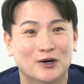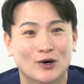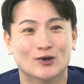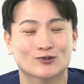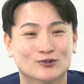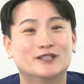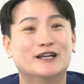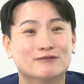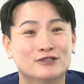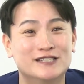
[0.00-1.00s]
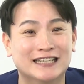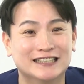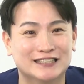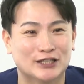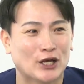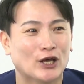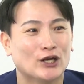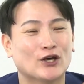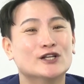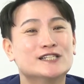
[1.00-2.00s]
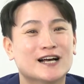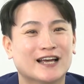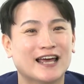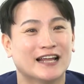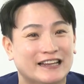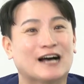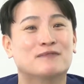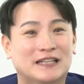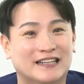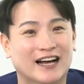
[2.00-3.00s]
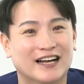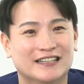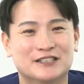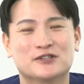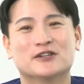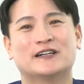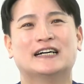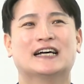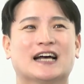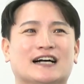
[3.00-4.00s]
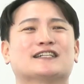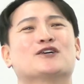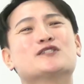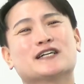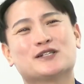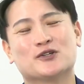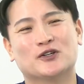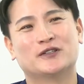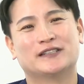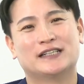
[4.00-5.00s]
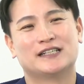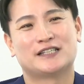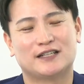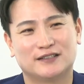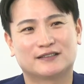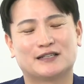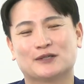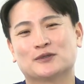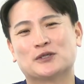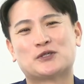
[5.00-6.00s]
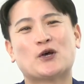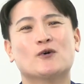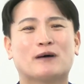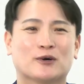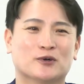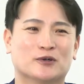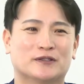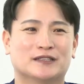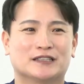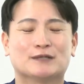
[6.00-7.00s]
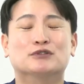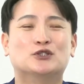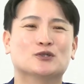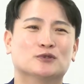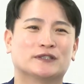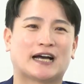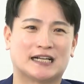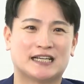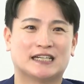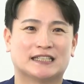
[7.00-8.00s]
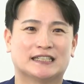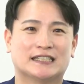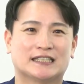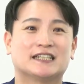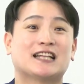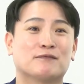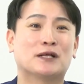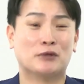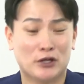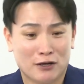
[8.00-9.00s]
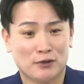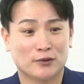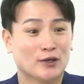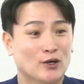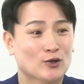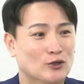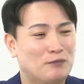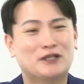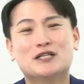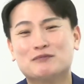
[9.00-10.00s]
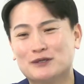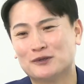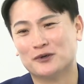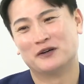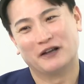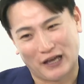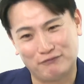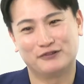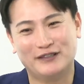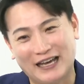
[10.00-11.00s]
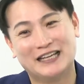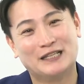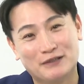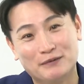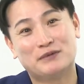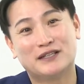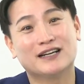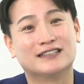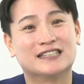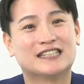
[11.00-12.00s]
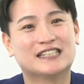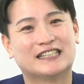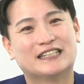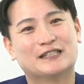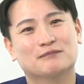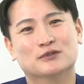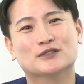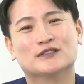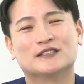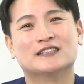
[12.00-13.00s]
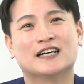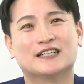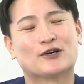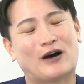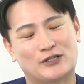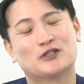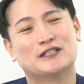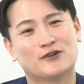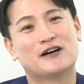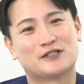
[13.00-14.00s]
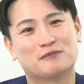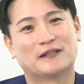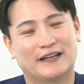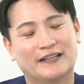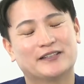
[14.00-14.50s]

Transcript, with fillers: 음. 우리들의 문제는 음. 현장에 답이 있다. 그래서 항상 현장에서 체득하고 또 체험하고 네. 부딪혀보는 게 가장 크게 답이 됩니다. 왜냐하면 우리 PD님들도 FD, AD, PD가 있듯이 모든 것들은 다 이렇게 과정이 있는 것 같습니다.